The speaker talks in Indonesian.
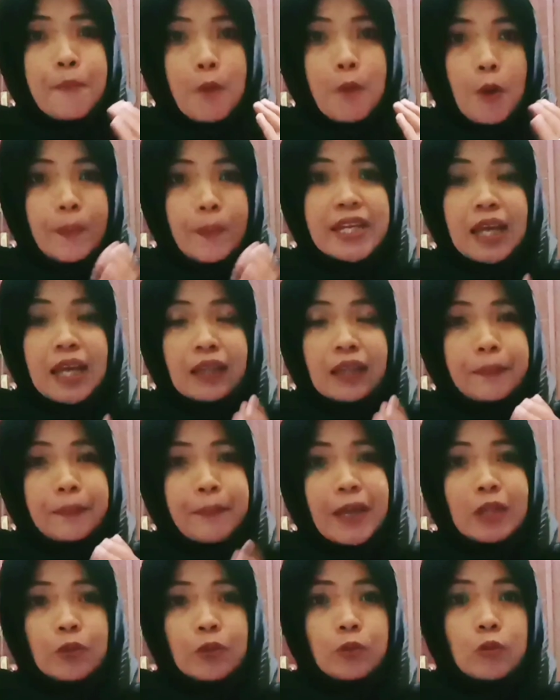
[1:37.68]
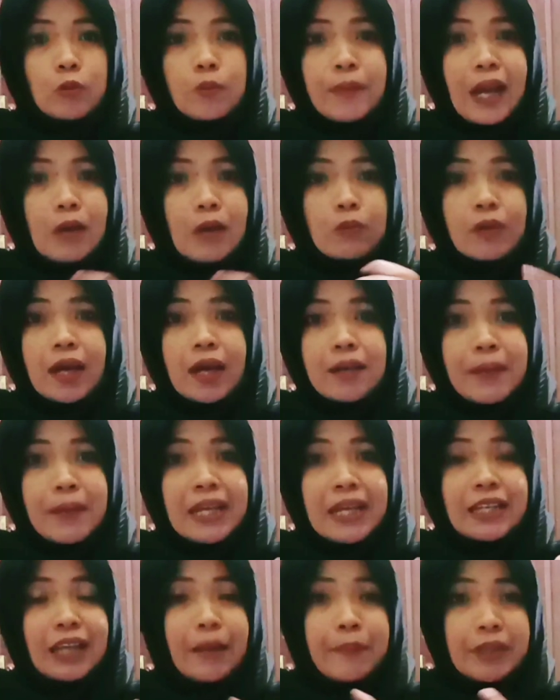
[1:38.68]
momen yang tepat untuk melakukan
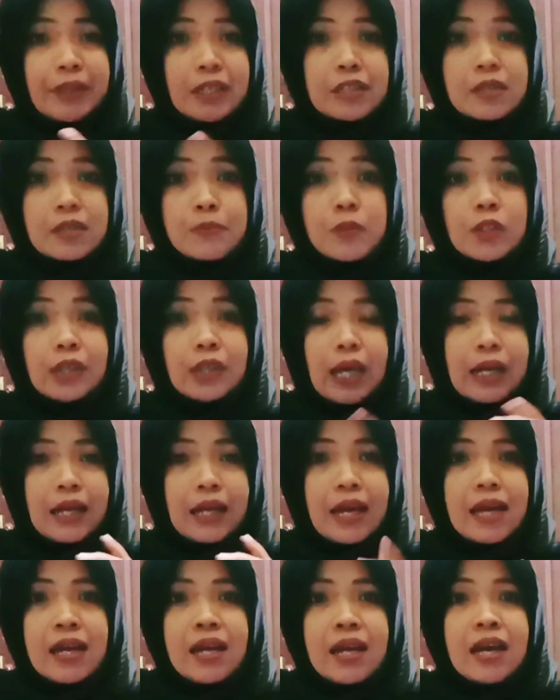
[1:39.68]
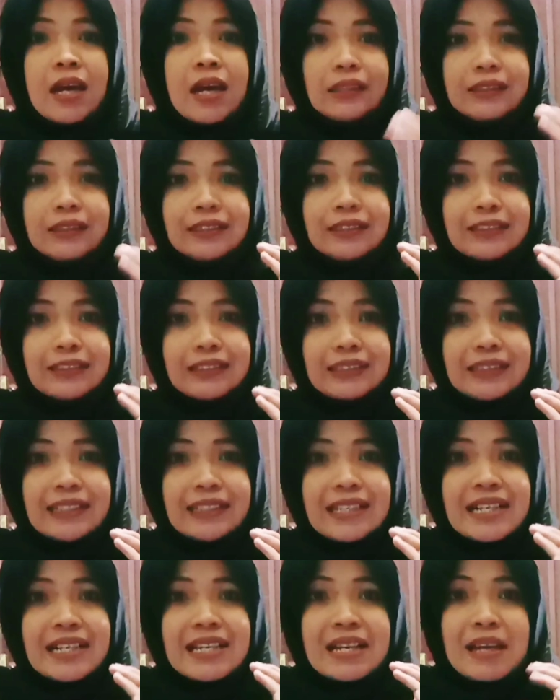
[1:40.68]
balik nama tersebut karena e,
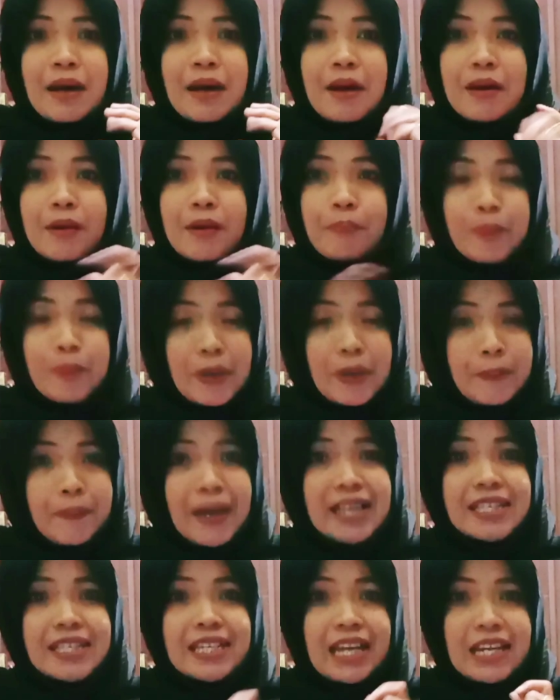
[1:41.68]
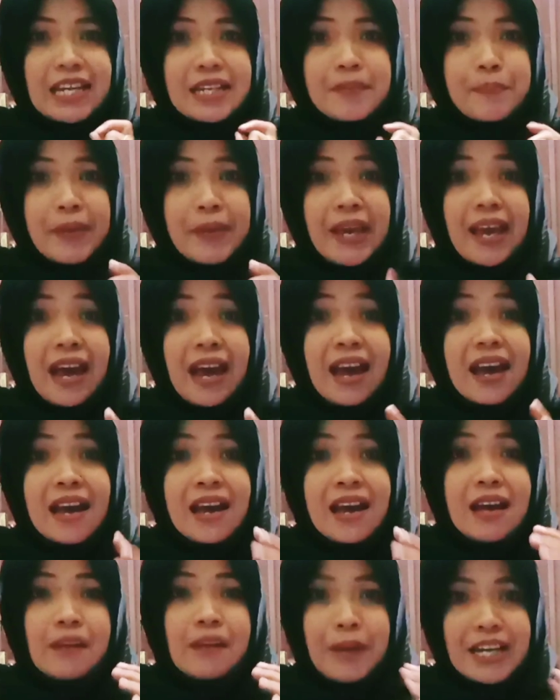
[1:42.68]
bebas dari biaya
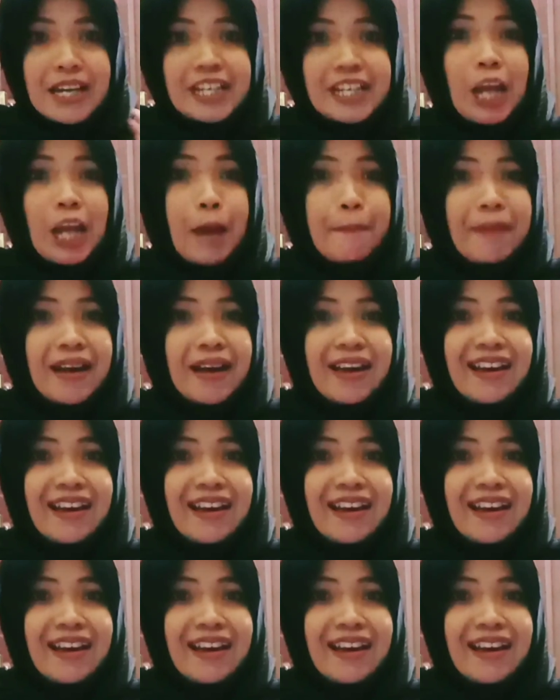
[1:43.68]
balik nama